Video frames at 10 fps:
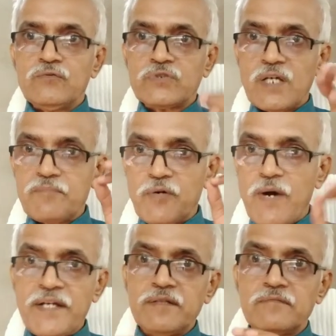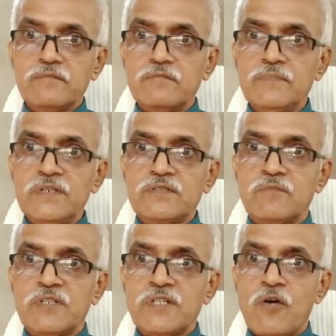उसका व्यवहारिक मीनिंग
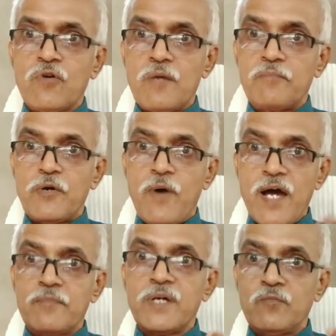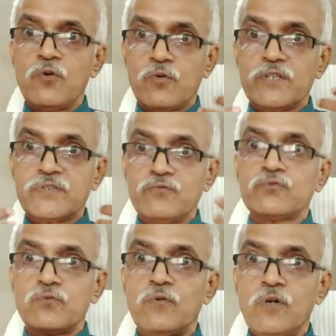समझना होगा व्यवहार में हम लोग कैसे
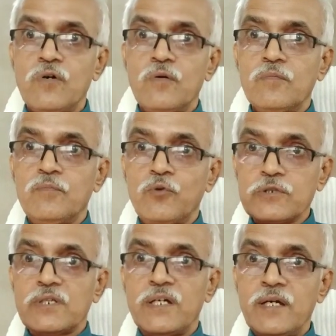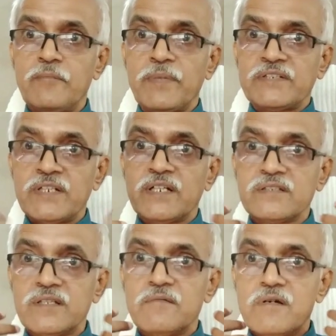उसको बोलते हैं पेशेंट
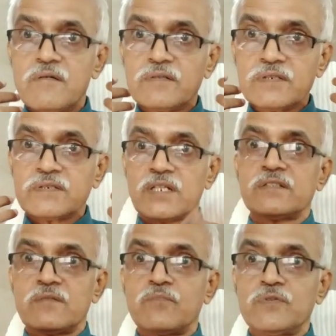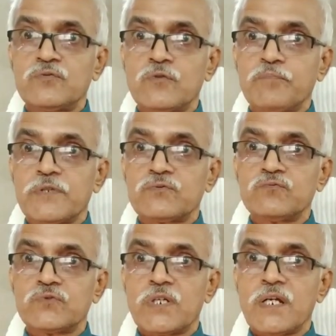कैसे किस तरह से इसको
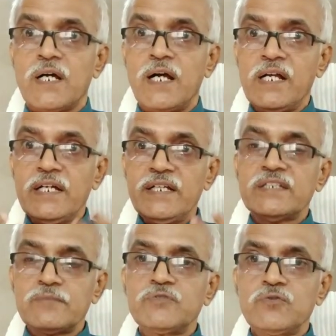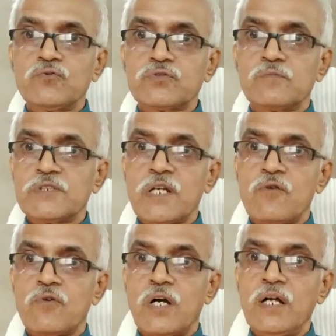प्रस्तुत करेगा ये सब चीज़ को समझना
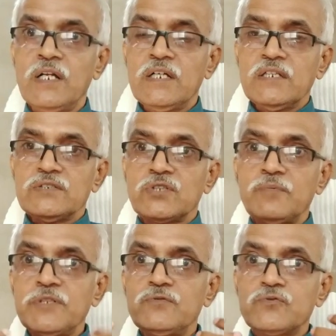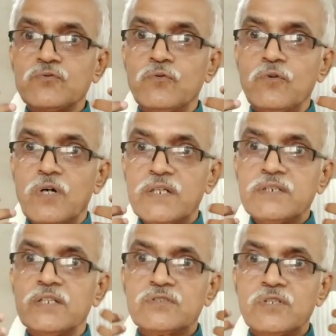होगा तभी इसको
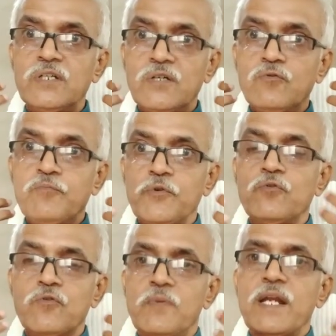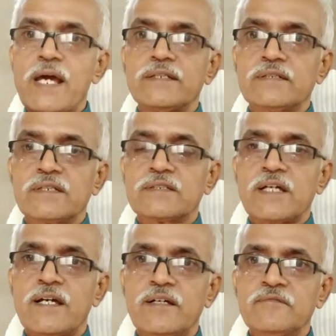अच्छे से उपयोग में लाया जा
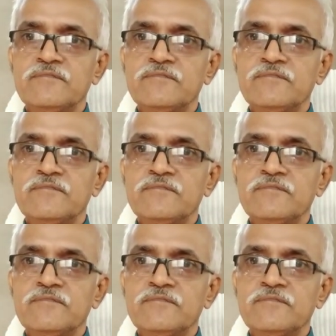सकता है